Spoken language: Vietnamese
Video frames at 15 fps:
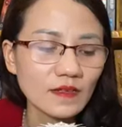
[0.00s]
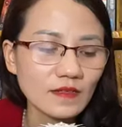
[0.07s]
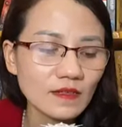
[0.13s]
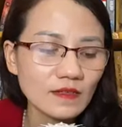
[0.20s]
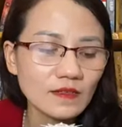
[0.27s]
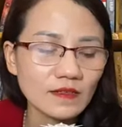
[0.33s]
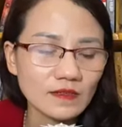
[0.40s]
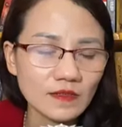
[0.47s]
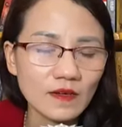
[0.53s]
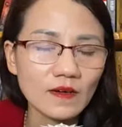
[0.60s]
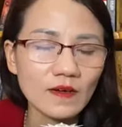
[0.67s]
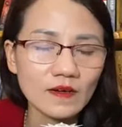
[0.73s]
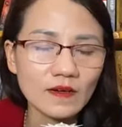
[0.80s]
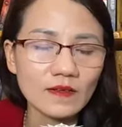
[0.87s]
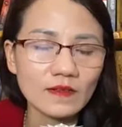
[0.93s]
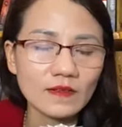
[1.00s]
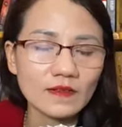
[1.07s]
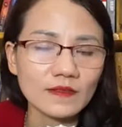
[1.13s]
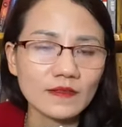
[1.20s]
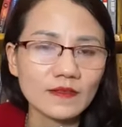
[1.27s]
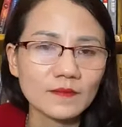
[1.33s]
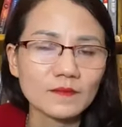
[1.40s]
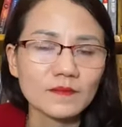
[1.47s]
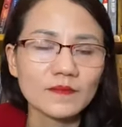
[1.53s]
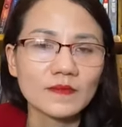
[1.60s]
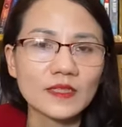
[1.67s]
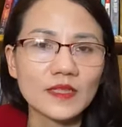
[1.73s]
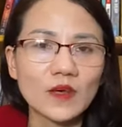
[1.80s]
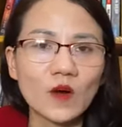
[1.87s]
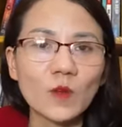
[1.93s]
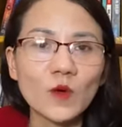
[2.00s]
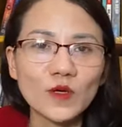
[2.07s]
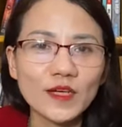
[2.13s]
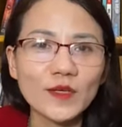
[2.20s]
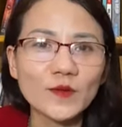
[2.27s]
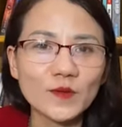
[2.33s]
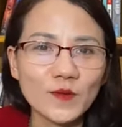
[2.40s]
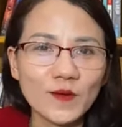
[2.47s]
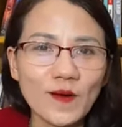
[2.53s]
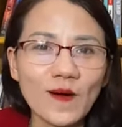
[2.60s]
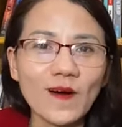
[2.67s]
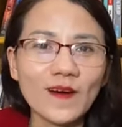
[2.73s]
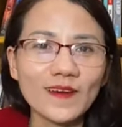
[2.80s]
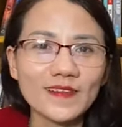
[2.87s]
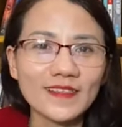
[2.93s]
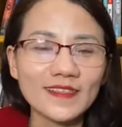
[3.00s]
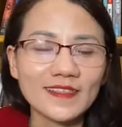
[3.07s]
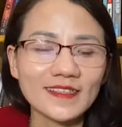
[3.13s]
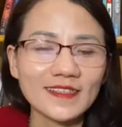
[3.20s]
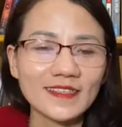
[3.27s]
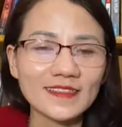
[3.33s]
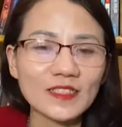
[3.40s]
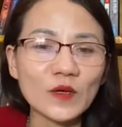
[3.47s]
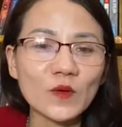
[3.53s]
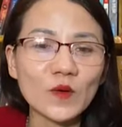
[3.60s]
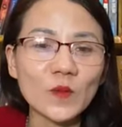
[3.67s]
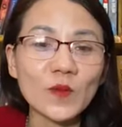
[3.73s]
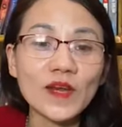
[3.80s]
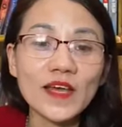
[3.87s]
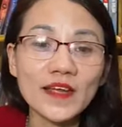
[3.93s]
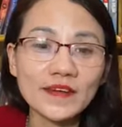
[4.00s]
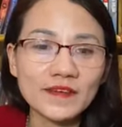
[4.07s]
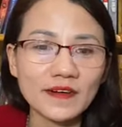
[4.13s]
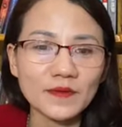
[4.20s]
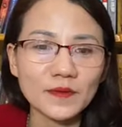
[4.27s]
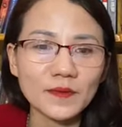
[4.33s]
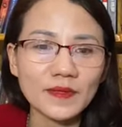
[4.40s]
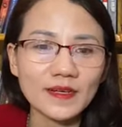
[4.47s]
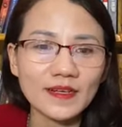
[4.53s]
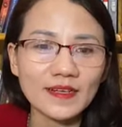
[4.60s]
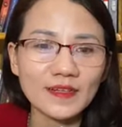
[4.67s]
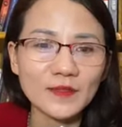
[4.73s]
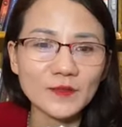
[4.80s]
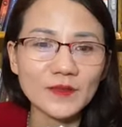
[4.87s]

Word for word: đất nước lửa gió thì có bốn yếu tố đó thì à, rau nó mới lên được đúng không ạ